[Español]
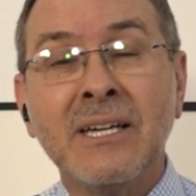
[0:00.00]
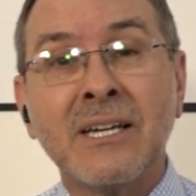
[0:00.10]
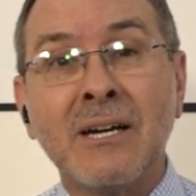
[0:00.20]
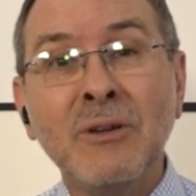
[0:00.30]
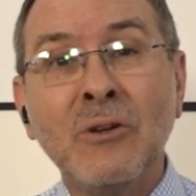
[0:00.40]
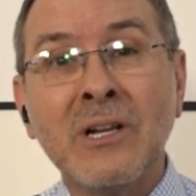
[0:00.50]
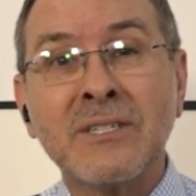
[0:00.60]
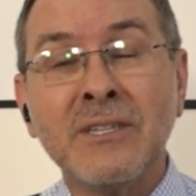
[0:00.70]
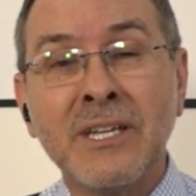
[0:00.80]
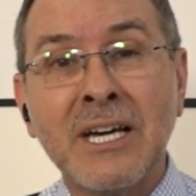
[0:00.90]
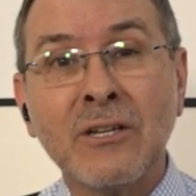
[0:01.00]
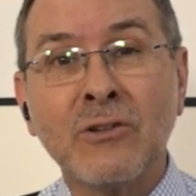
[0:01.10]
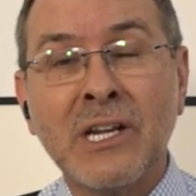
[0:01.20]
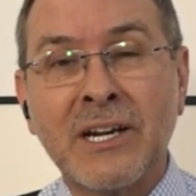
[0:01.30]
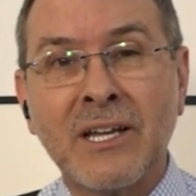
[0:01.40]
camino al
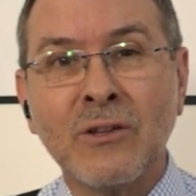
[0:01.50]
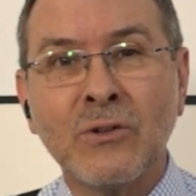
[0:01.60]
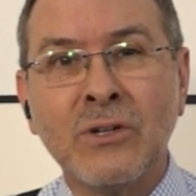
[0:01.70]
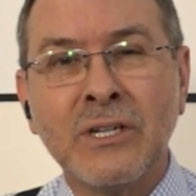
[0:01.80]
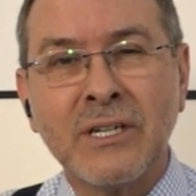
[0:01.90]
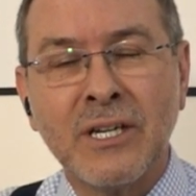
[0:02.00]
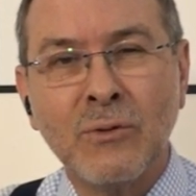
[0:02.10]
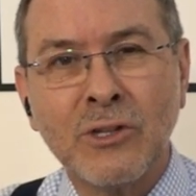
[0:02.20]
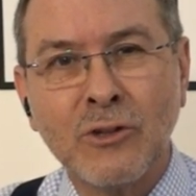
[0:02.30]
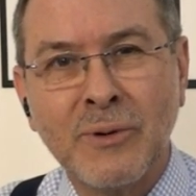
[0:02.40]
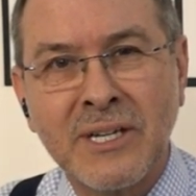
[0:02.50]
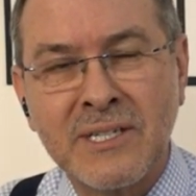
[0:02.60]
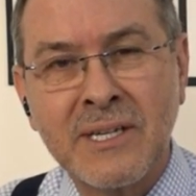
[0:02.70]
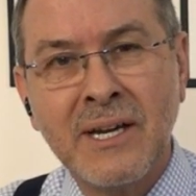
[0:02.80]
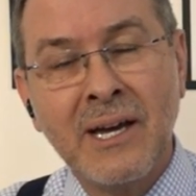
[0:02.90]
centenario de la radio en nuestro
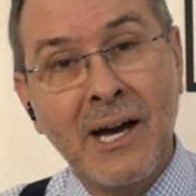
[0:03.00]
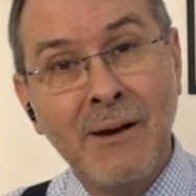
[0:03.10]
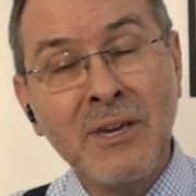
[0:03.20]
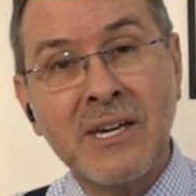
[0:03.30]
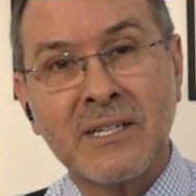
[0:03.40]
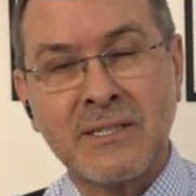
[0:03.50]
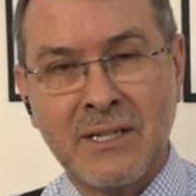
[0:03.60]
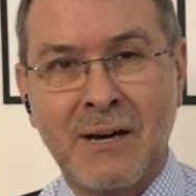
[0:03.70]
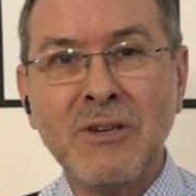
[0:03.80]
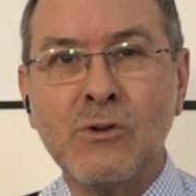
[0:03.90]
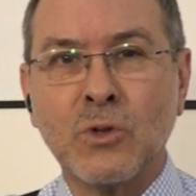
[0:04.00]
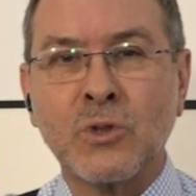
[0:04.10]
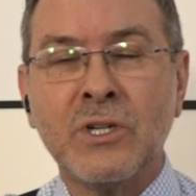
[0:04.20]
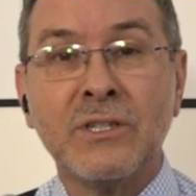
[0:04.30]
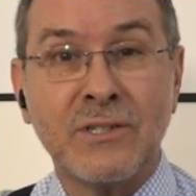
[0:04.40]
país. Amigas,
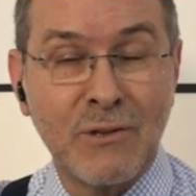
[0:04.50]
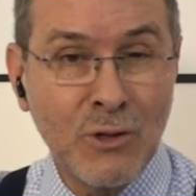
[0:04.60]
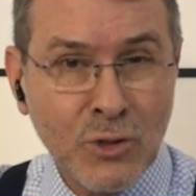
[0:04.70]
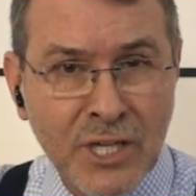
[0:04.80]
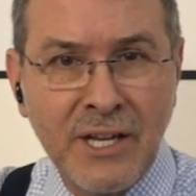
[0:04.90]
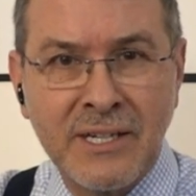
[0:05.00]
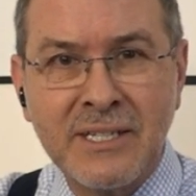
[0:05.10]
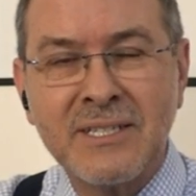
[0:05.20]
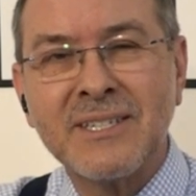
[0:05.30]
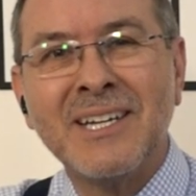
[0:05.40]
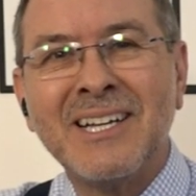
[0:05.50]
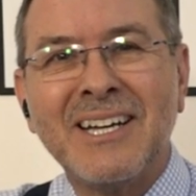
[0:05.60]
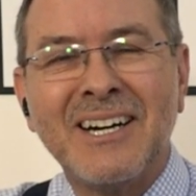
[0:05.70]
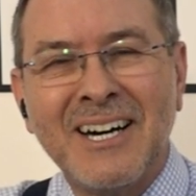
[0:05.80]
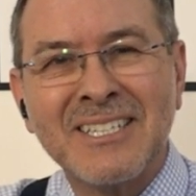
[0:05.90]
amigos, si Dios quiere, será
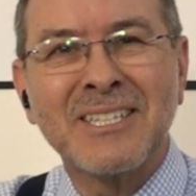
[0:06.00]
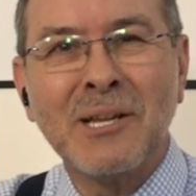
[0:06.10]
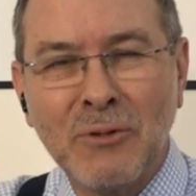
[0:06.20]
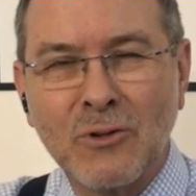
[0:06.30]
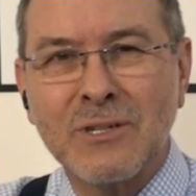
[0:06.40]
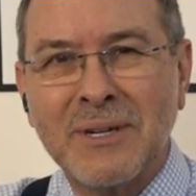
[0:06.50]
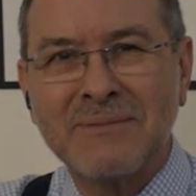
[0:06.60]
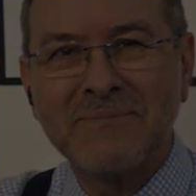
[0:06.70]
hasta la próxima.